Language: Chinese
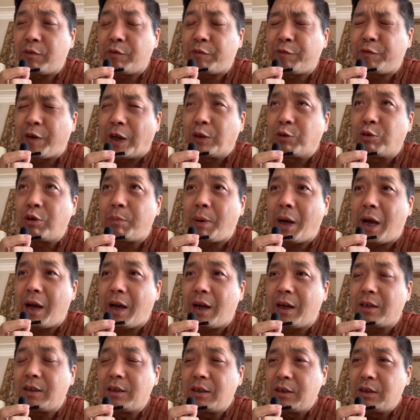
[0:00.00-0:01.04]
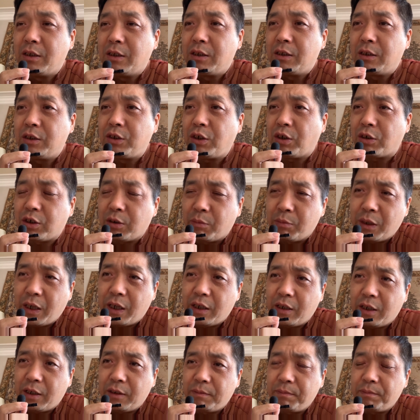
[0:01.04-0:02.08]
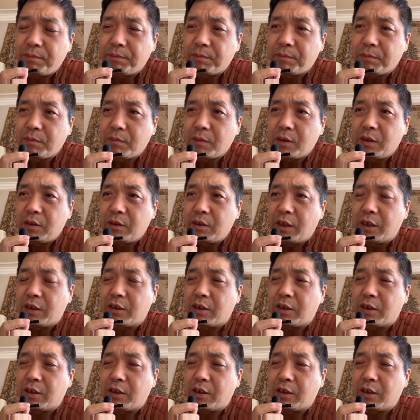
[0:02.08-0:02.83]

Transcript: 反对派叫什么来着？那哥